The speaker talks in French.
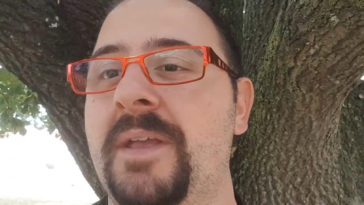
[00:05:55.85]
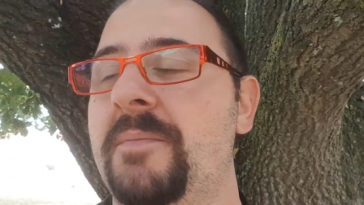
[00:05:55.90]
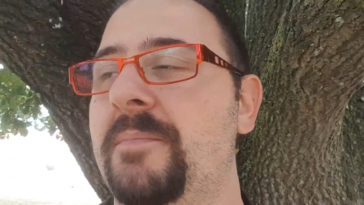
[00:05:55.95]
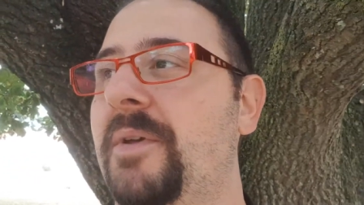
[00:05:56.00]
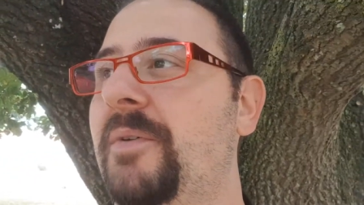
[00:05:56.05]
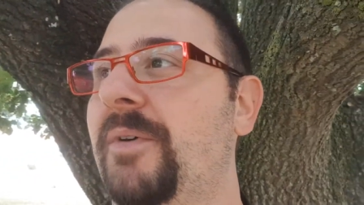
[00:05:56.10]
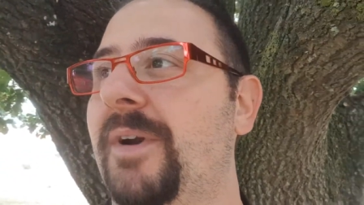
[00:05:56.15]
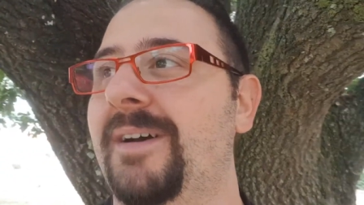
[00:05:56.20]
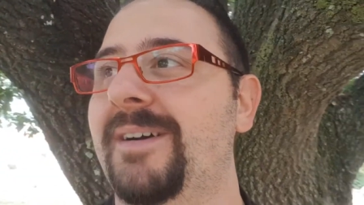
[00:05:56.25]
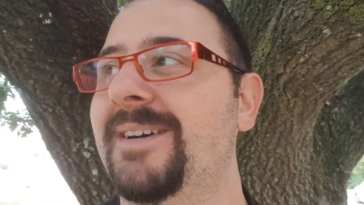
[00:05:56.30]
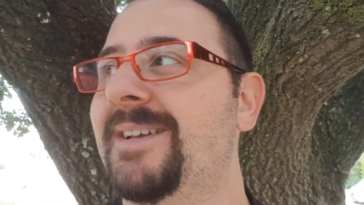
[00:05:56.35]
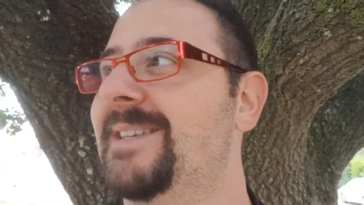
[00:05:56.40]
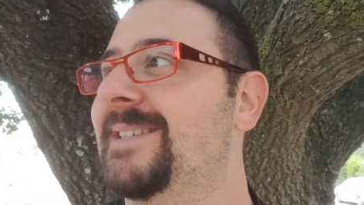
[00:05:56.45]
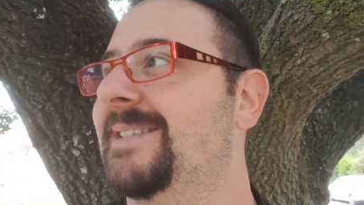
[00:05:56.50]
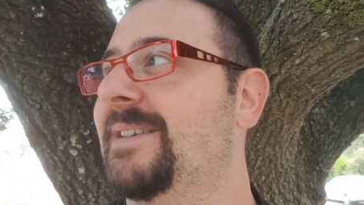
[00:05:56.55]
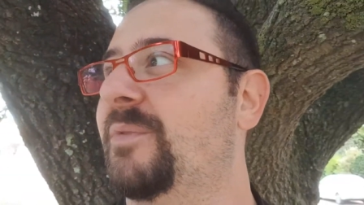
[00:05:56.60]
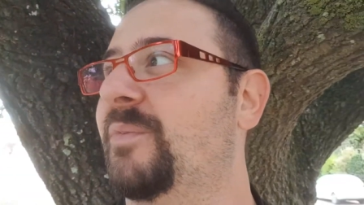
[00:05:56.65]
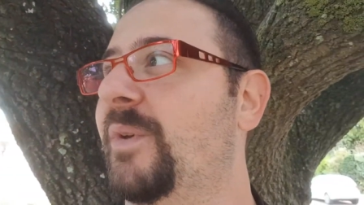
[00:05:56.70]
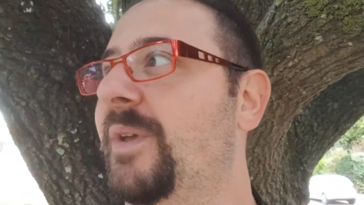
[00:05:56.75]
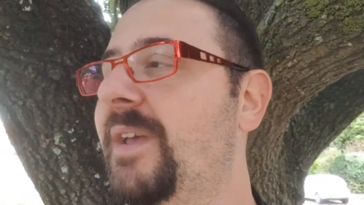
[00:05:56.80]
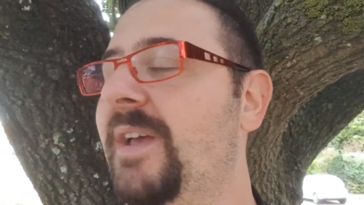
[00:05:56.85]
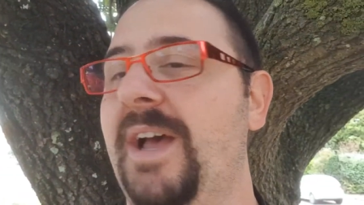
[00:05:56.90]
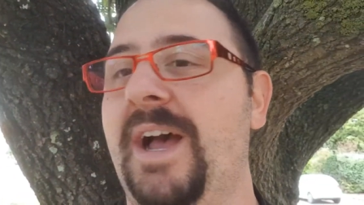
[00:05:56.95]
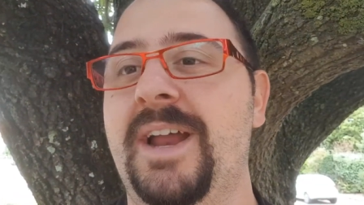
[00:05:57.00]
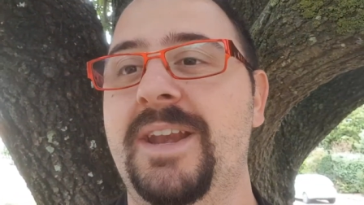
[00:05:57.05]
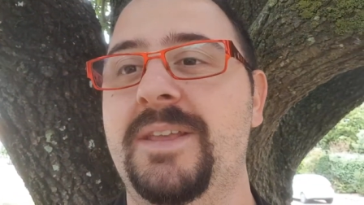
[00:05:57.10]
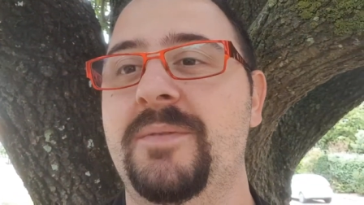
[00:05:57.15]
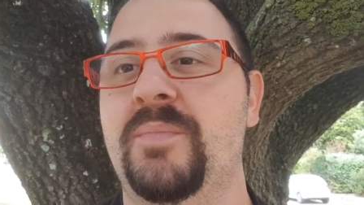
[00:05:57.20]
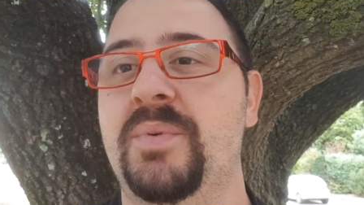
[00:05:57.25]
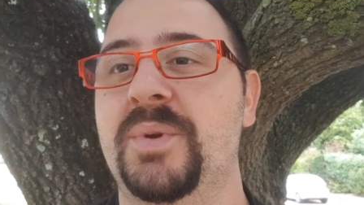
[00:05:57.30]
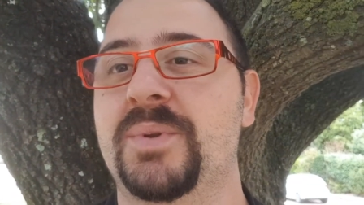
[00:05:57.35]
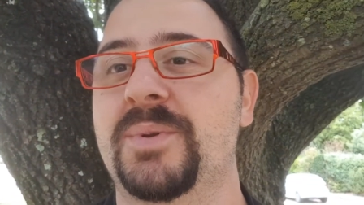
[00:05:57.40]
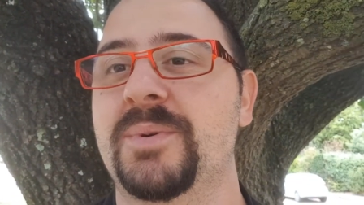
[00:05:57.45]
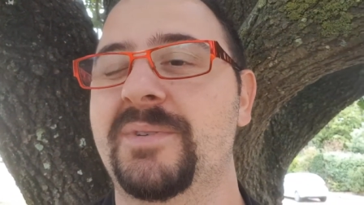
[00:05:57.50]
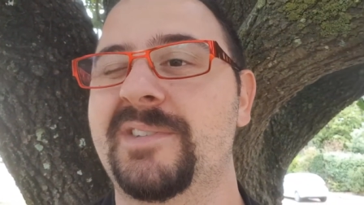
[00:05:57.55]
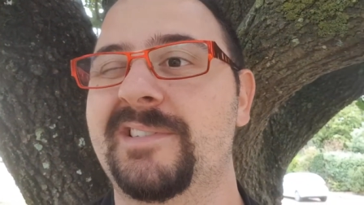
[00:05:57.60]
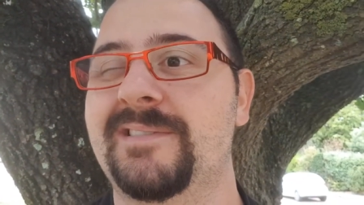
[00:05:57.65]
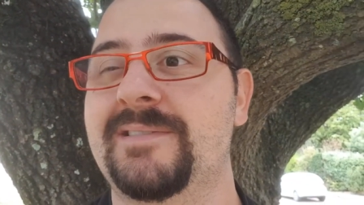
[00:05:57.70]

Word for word: Mais voilà, c'est fait. Allez, plus que deux.